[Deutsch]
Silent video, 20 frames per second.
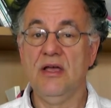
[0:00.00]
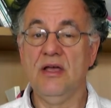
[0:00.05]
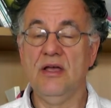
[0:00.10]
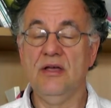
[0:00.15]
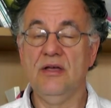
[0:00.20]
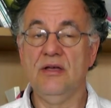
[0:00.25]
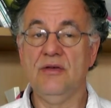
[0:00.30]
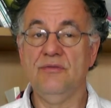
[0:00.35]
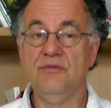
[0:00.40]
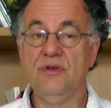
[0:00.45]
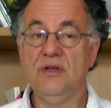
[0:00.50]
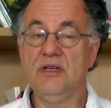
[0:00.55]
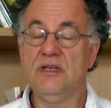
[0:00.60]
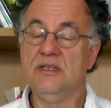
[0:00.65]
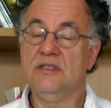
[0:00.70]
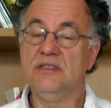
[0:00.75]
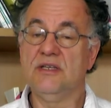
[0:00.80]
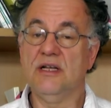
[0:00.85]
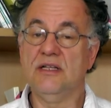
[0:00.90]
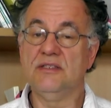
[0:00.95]
äh,
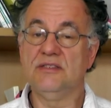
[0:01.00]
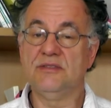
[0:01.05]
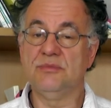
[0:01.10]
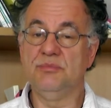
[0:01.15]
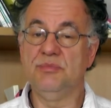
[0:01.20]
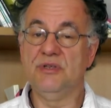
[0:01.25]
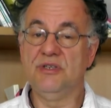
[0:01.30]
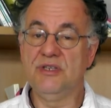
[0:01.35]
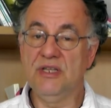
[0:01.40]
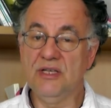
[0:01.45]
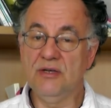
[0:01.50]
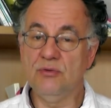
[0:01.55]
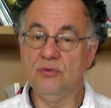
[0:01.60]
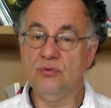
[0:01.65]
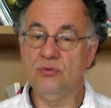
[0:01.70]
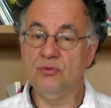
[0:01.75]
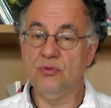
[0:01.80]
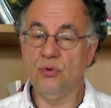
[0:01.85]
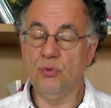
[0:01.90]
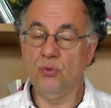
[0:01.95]
wirklich als
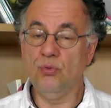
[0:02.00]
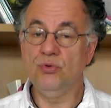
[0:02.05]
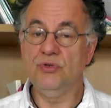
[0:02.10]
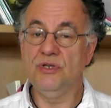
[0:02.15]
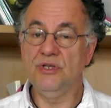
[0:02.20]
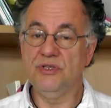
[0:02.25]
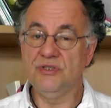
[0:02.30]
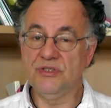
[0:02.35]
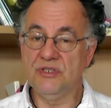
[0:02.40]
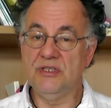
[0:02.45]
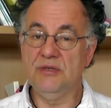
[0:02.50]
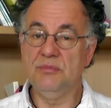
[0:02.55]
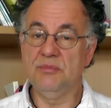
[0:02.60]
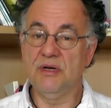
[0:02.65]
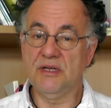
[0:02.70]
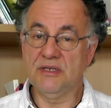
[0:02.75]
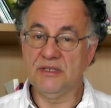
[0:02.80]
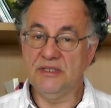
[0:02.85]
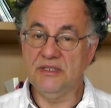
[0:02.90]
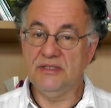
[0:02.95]
Bedingung, ohne die
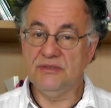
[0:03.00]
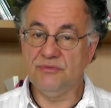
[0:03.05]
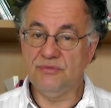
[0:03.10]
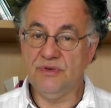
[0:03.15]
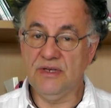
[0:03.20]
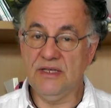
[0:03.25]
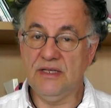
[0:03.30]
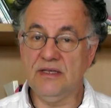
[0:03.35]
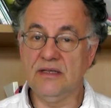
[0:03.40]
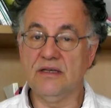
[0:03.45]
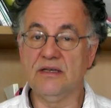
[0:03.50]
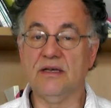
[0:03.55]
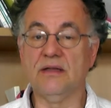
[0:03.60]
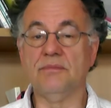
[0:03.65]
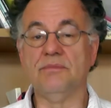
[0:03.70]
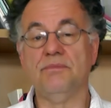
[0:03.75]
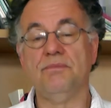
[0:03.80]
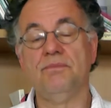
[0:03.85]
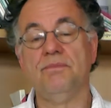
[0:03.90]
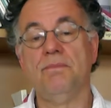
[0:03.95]
man nicht pflegen
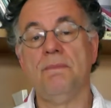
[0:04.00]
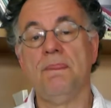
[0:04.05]
kann.